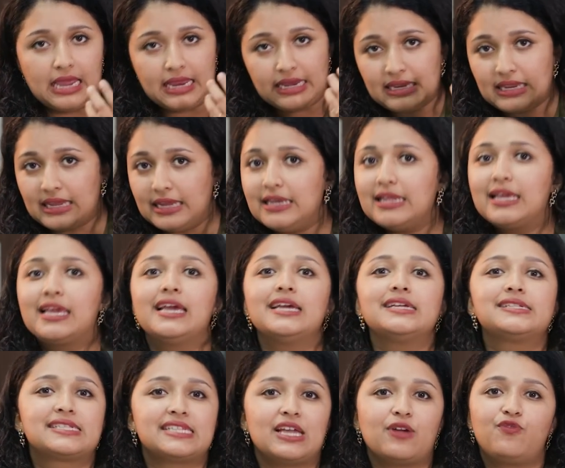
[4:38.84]
எங்
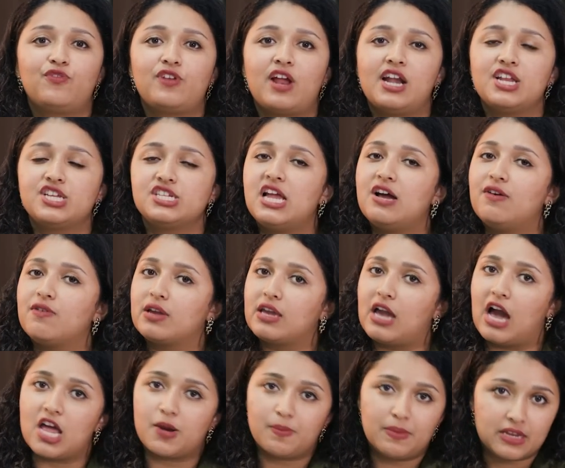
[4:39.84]
இன்கேஸ் தெஃப்ட் ஆகிடுச்சுன்னா அவங்க
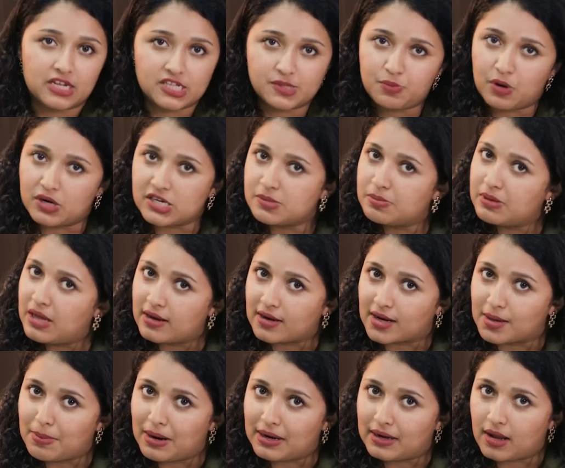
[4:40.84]
யாருமே ரெஸ்பான்சிபிளாக
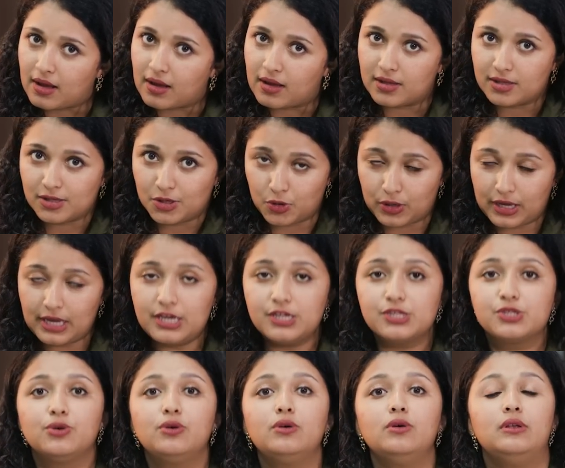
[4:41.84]
இருக்க மாட்டாங்க ஓகே
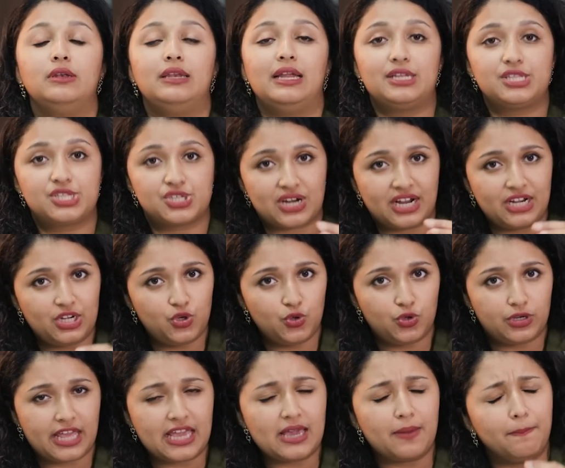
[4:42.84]
ஸோ லெட்ஸ் ட்ரை
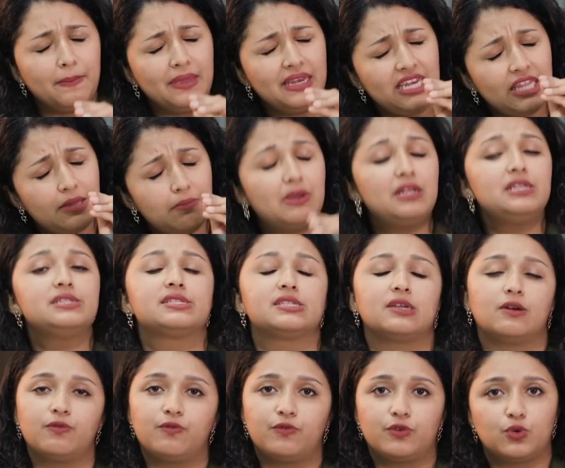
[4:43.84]
டு டேக் மினிமல்
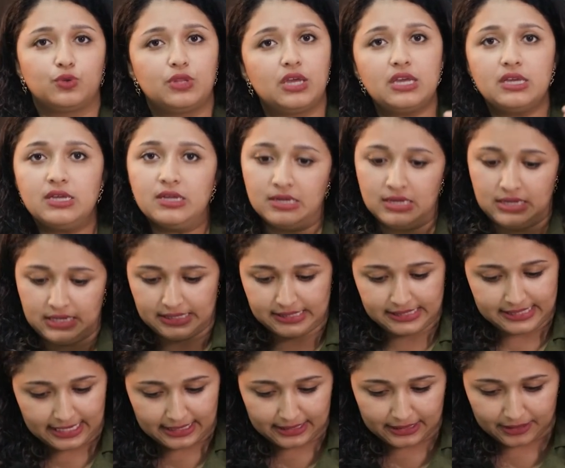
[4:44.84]
ஸ்டஃப் டு த
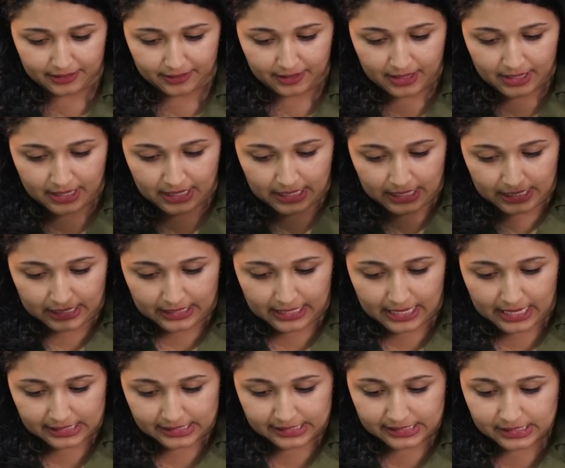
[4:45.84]
சென்டர்
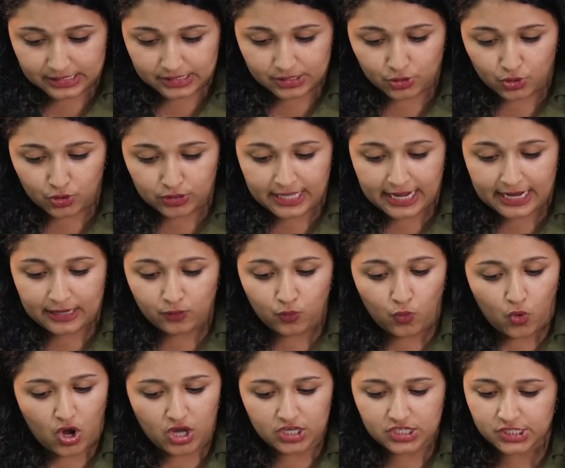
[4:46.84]
எஸ் ஸோ தென்
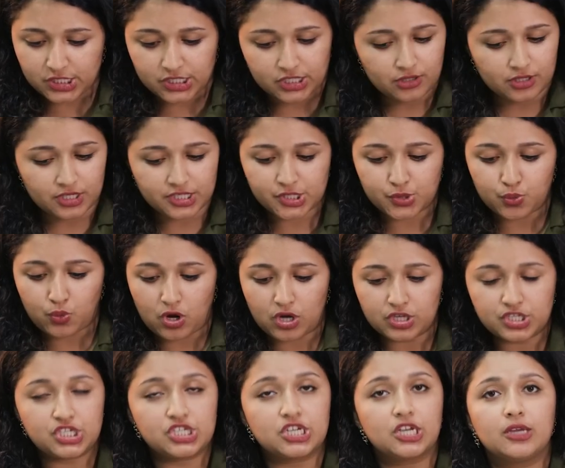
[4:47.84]
வாட்ச் ரிஸ்ட்
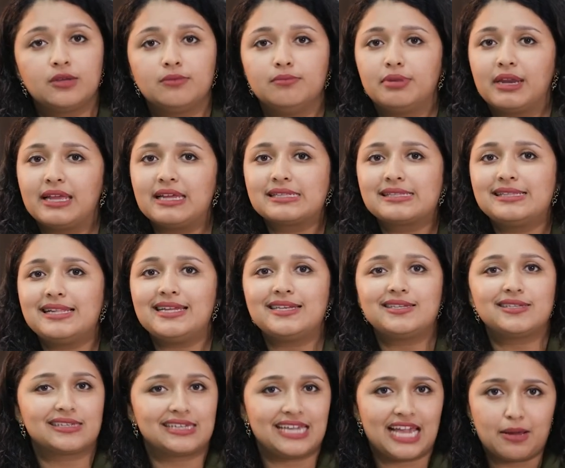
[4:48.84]
வாட்ச்
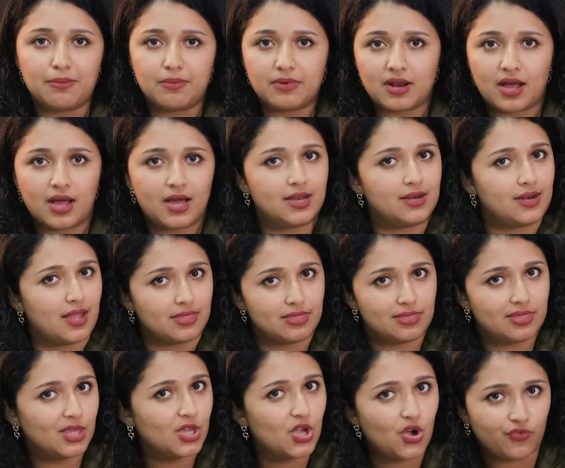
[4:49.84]
பிரேஸ்லெட் கேமரா
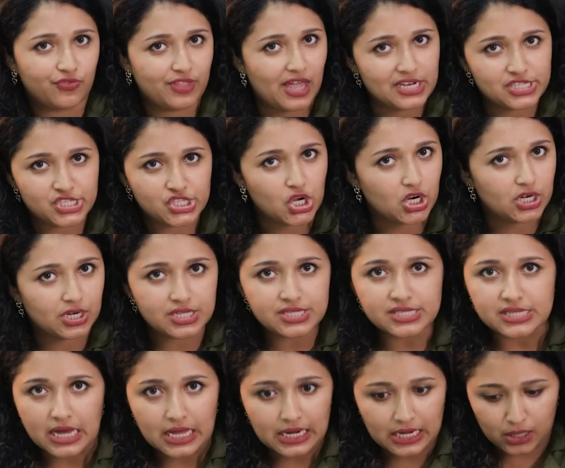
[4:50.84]
நத்திங் ஆஃப் தட் சார்ட்
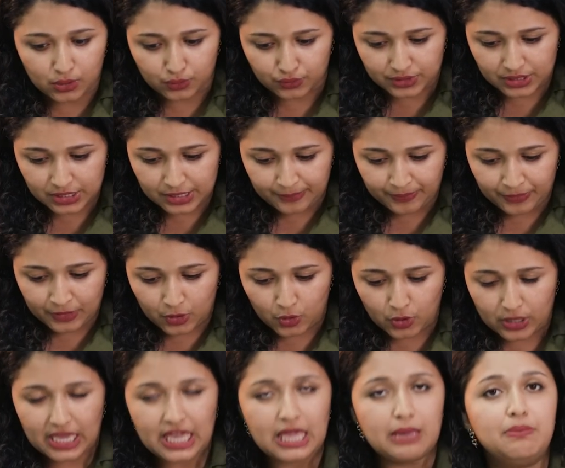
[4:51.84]
இஸ் அலவுட்
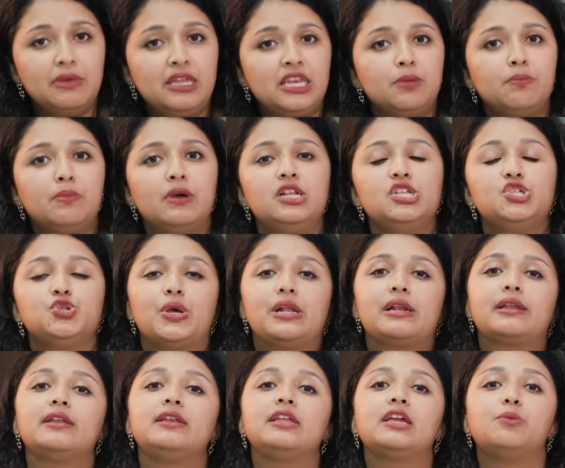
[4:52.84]
ஓகே மினிமல்
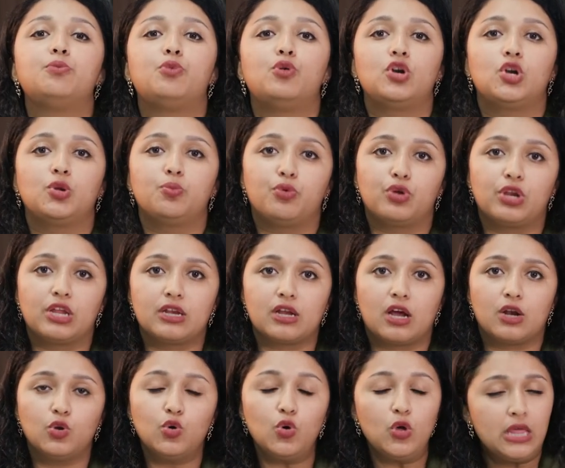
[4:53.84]
ஜுவல்லரி நீங்கள் போட்டு
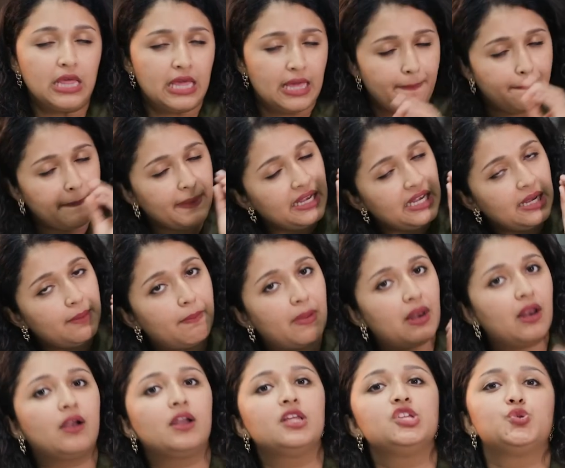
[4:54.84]
போகிறீங்கனாலும்
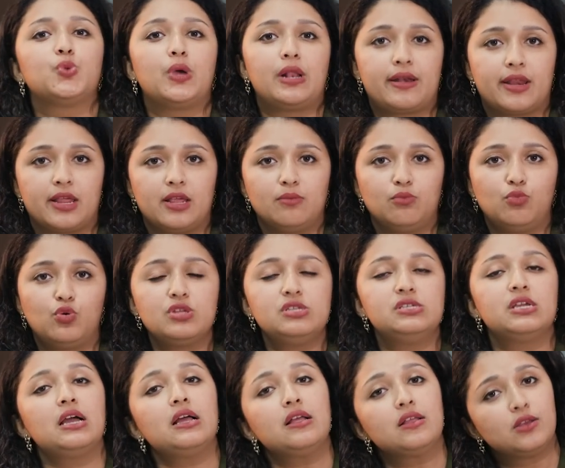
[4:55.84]
மினிமலான ஜுவல்லரி
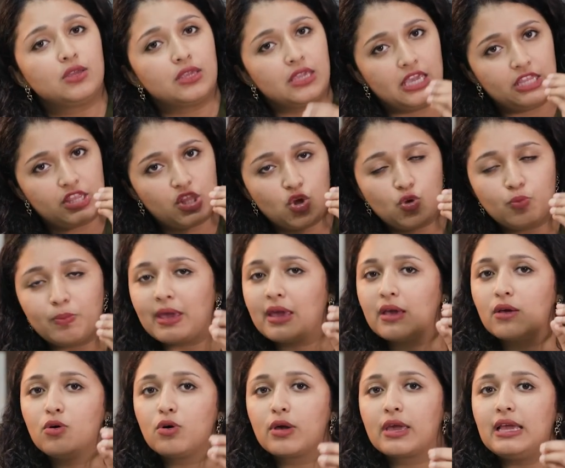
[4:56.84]
முடிஞ்சால் எதையுமே
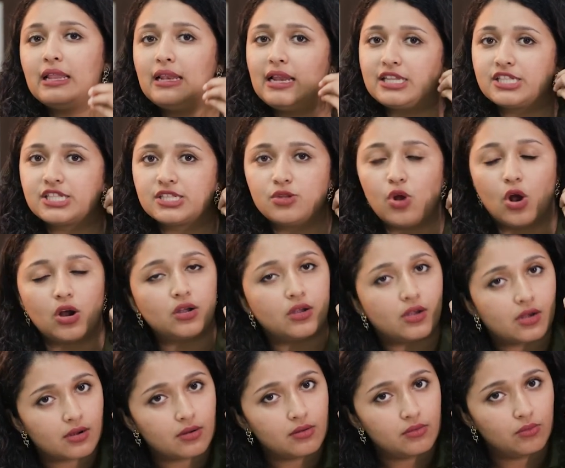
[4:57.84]
ஓகே லெட்ஸ்
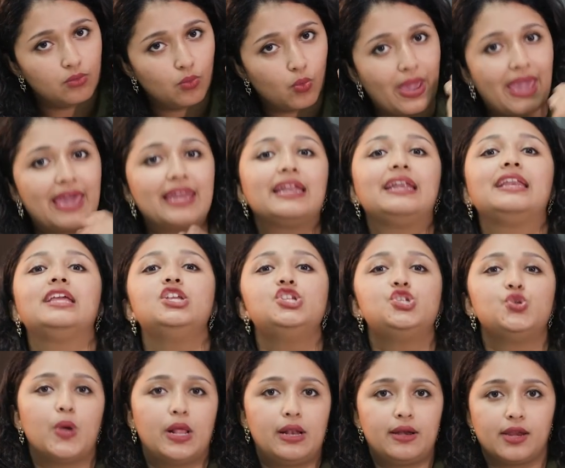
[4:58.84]
நாட் வேர் எனி
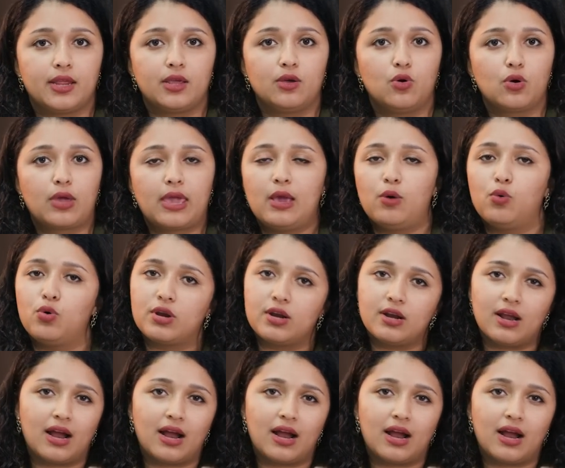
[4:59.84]
ஜுவல்லரி ஓகே ஒரு